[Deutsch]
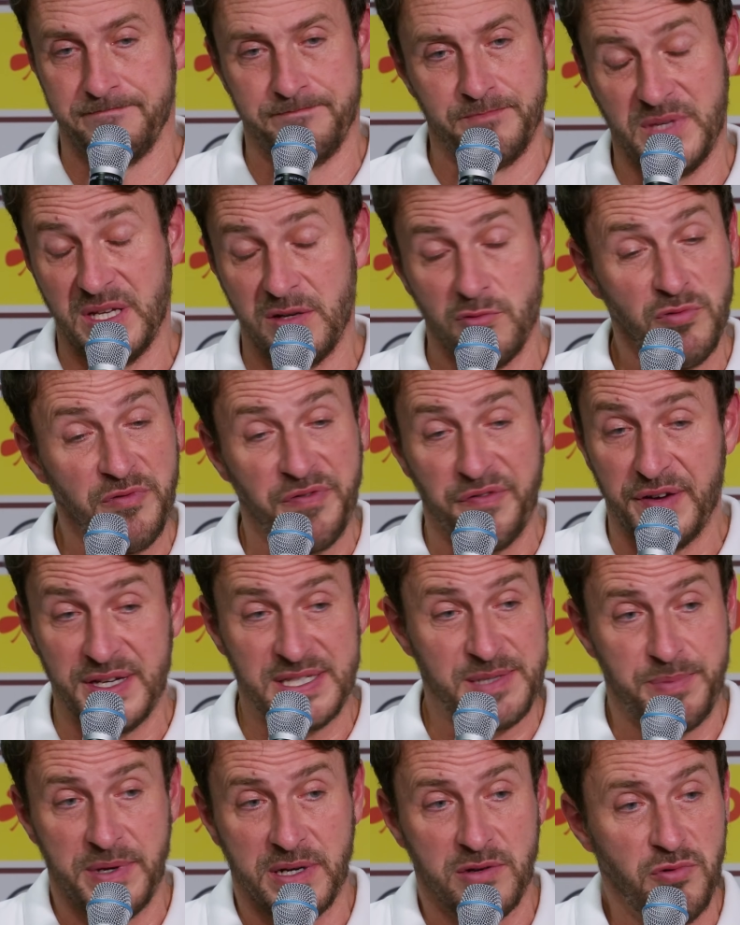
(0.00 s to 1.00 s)
dann
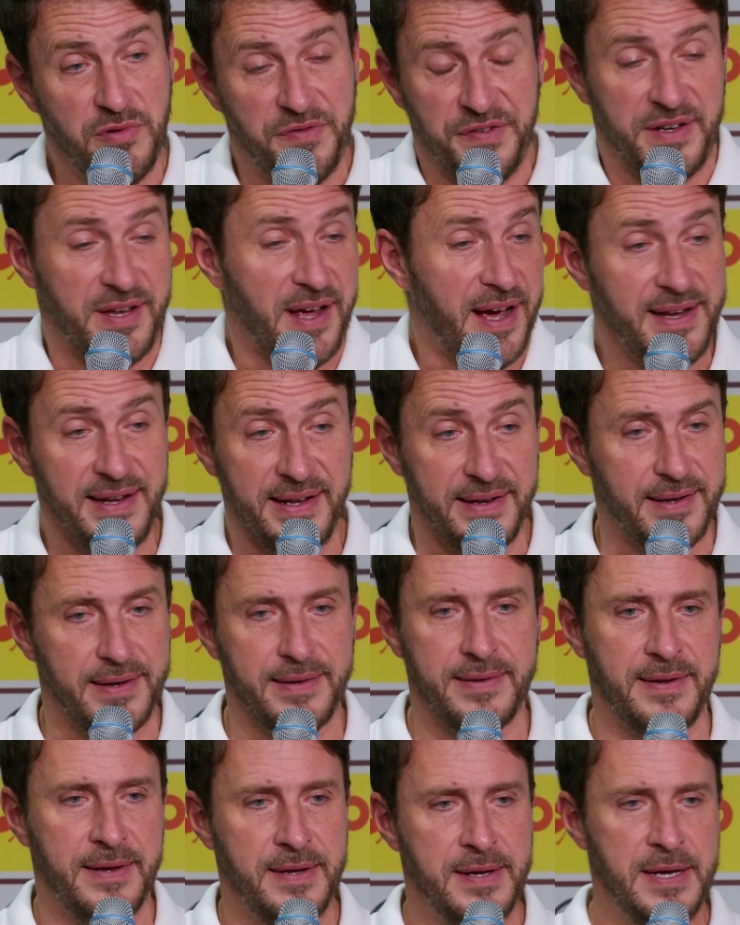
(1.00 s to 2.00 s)
unfassbar gut verteidigt
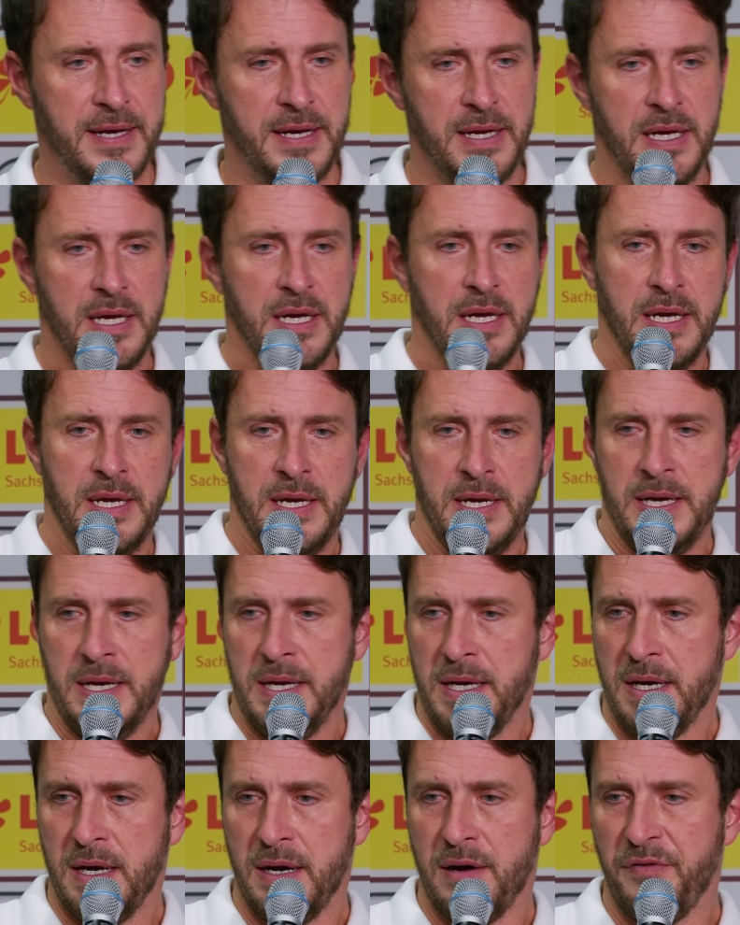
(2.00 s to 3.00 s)
hat
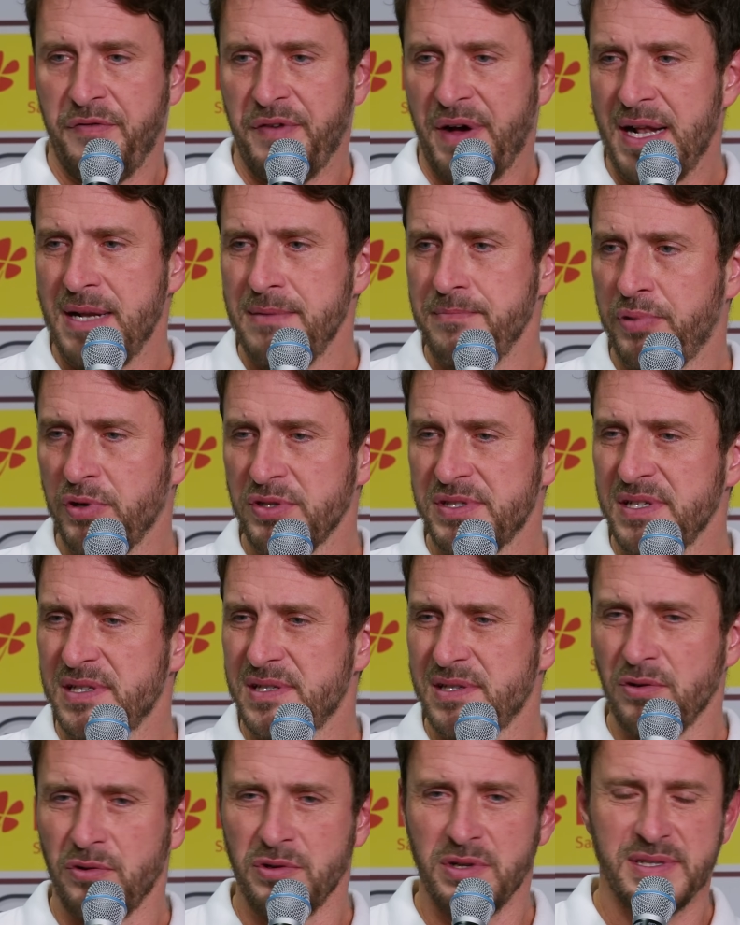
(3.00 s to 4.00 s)
auf allen
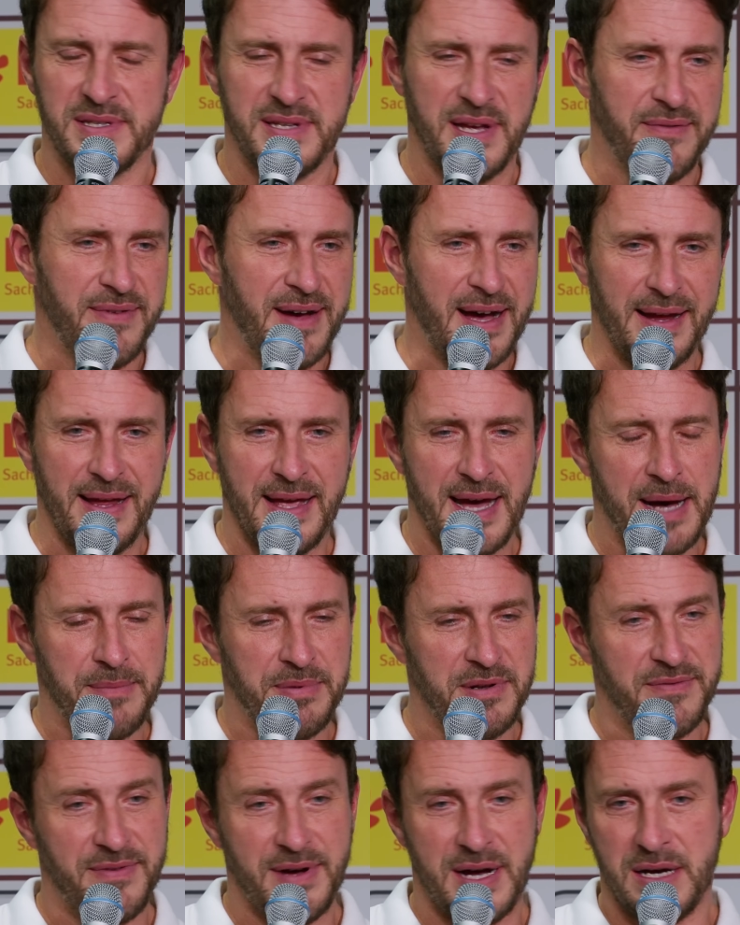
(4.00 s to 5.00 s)
Positionen sehr
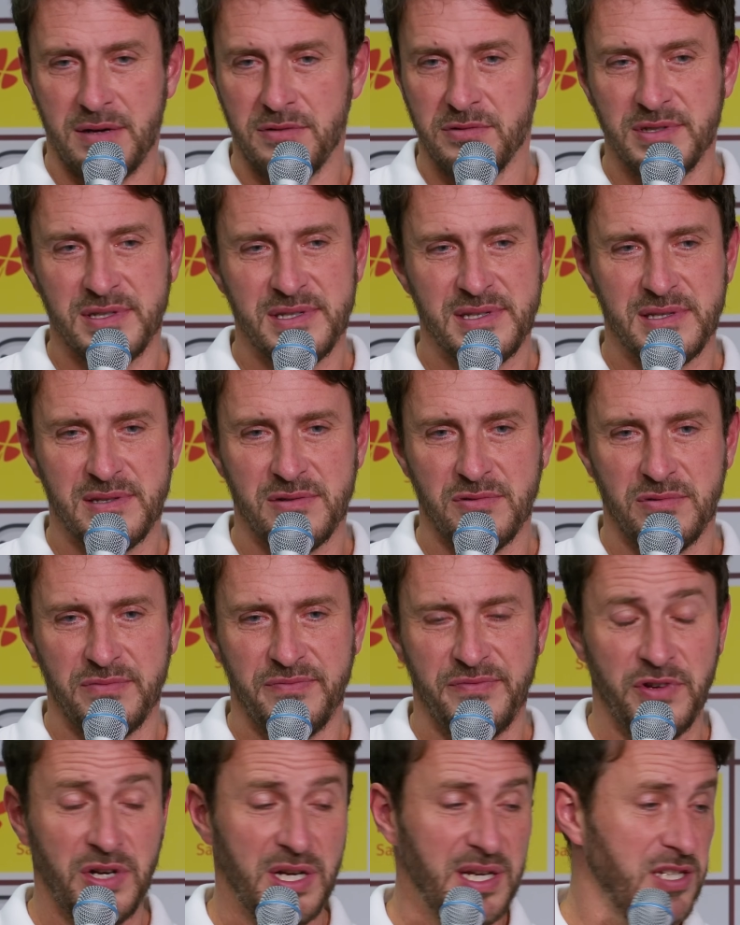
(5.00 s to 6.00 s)
variabel war, uns
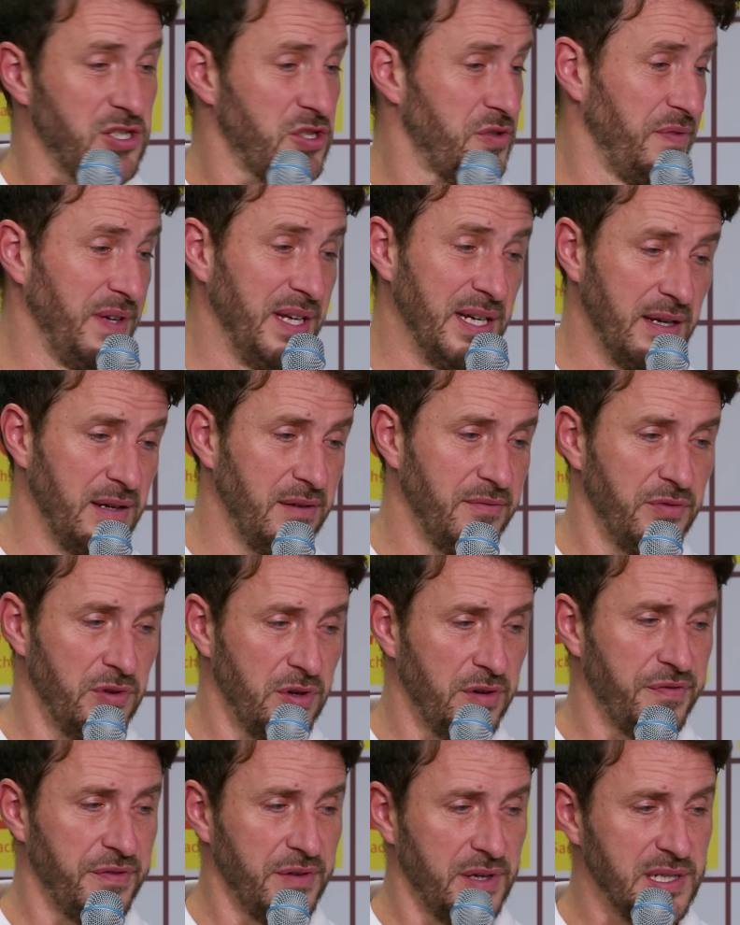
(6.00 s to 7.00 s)
zu wirklich schwierigen
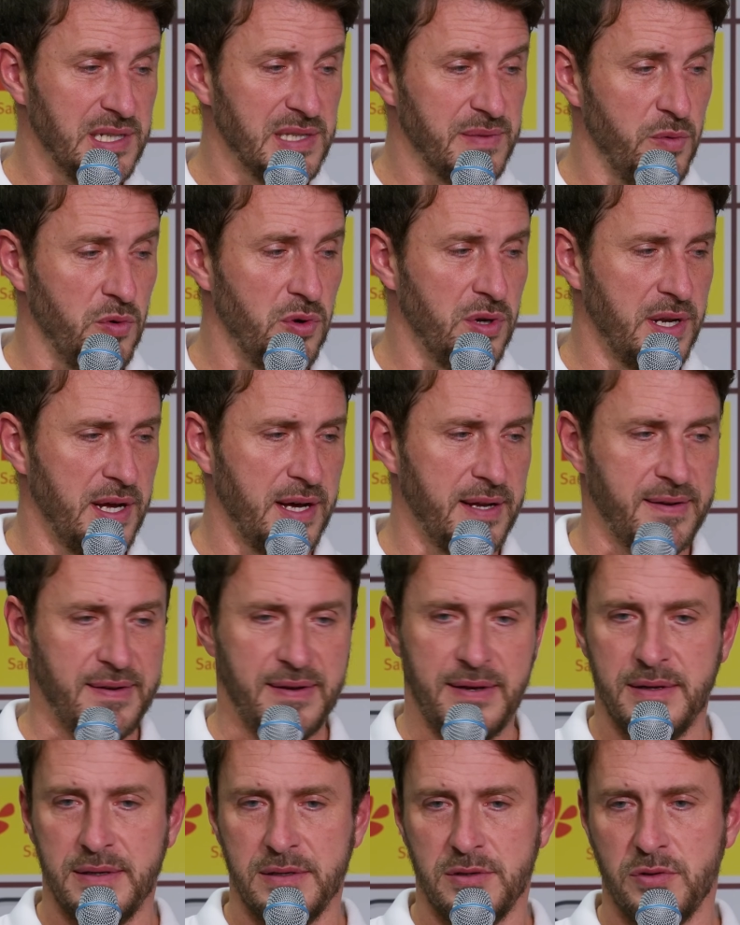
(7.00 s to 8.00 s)
Würfen gezwungen
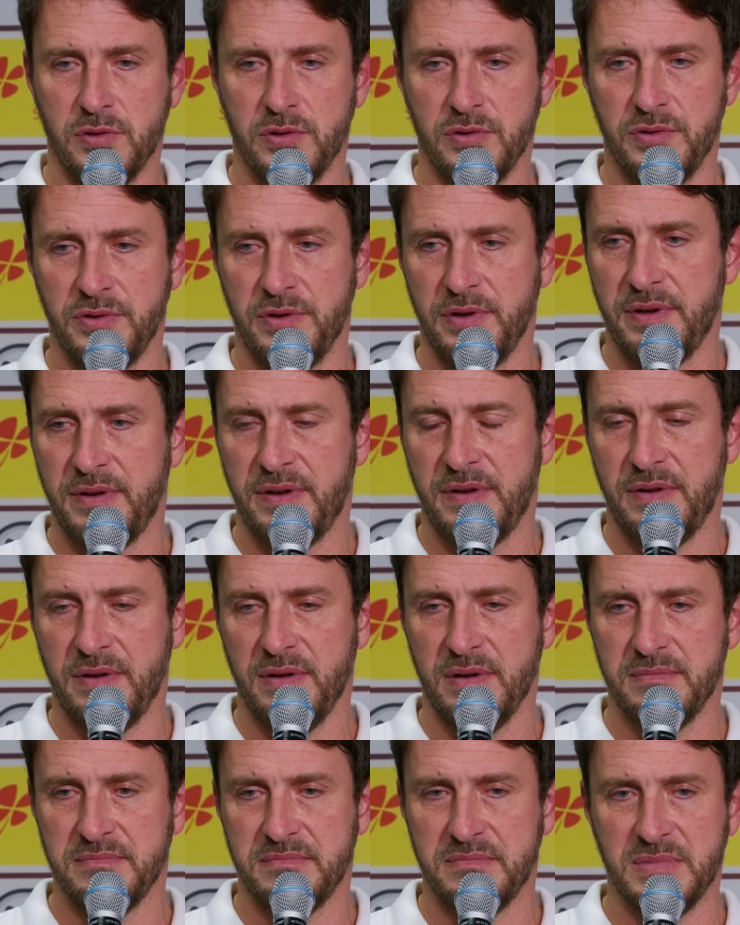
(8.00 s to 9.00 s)
hat und
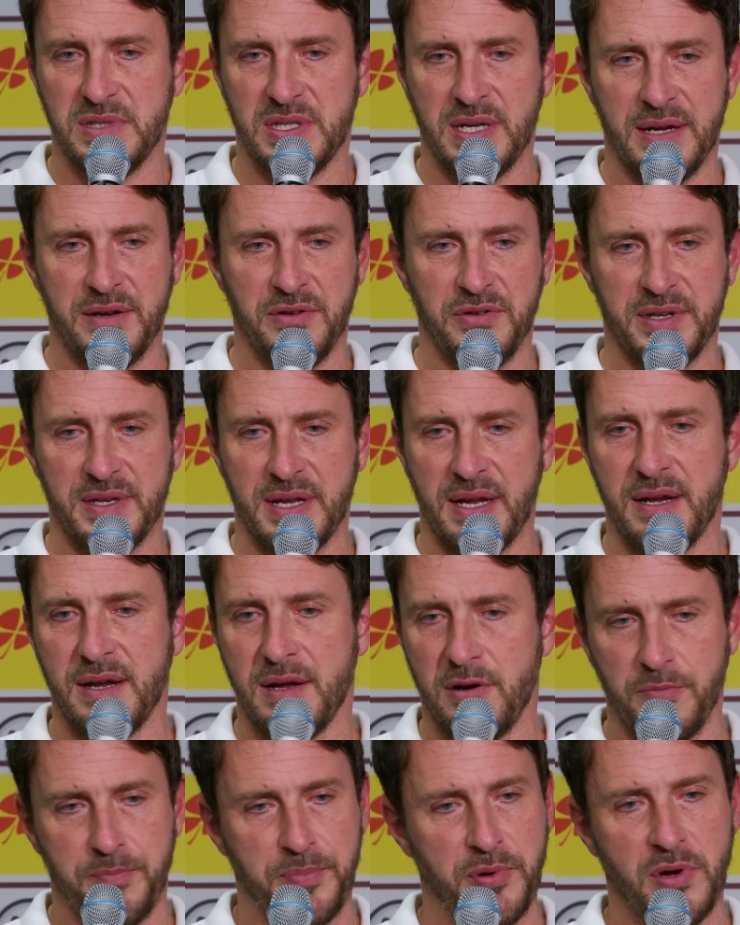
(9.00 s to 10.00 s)
ähm, dadurch dann
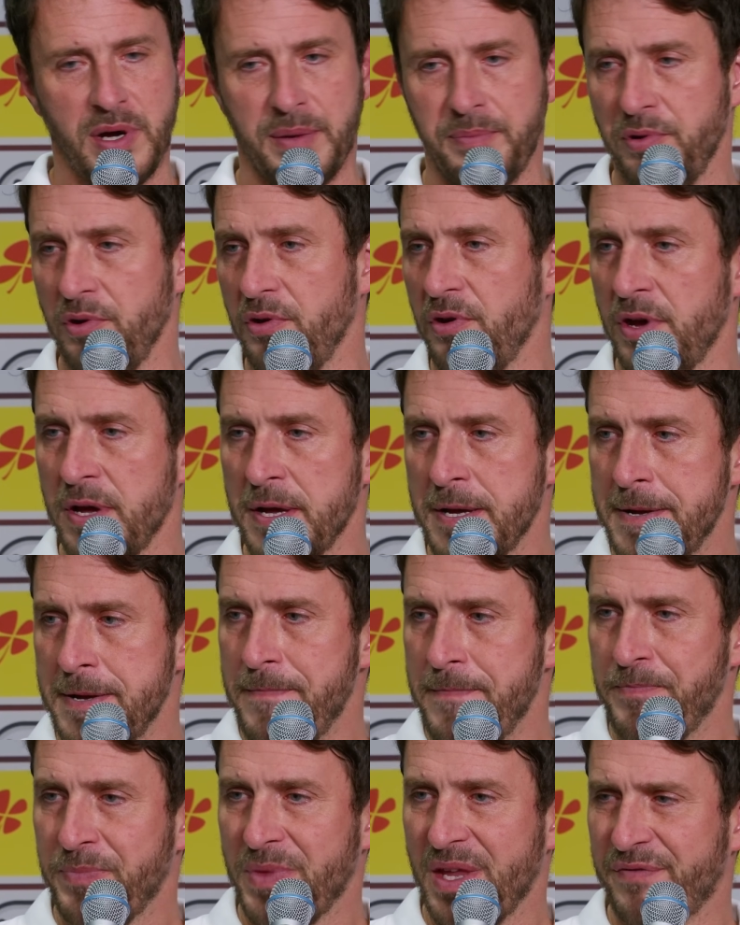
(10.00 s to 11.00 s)
auch peu à peu
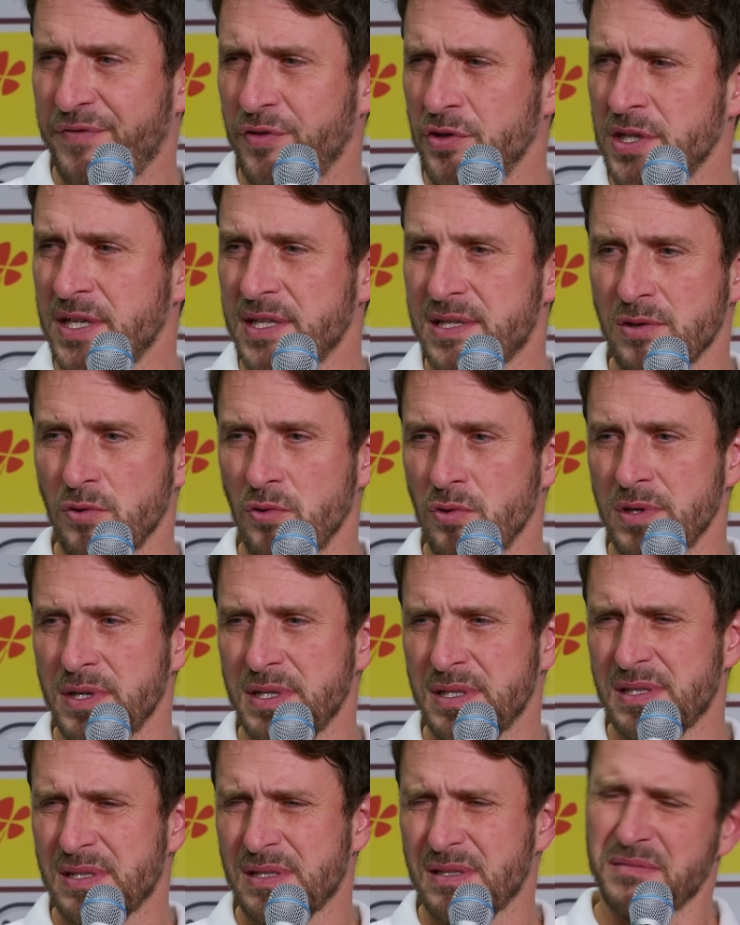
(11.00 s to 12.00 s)
davongezogen
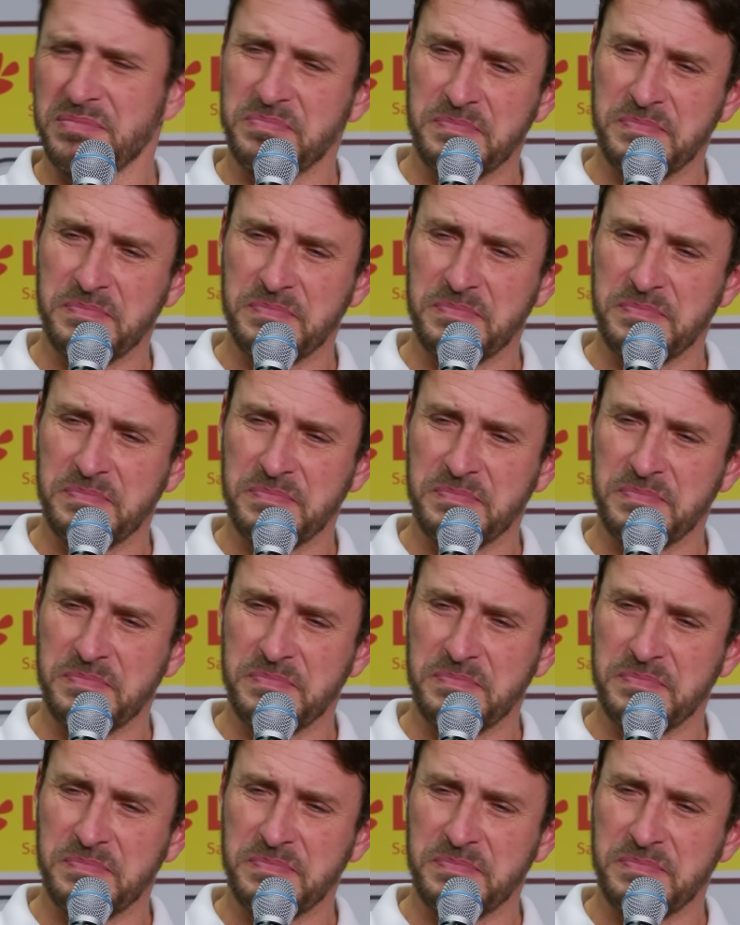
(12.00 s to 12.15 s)
ist.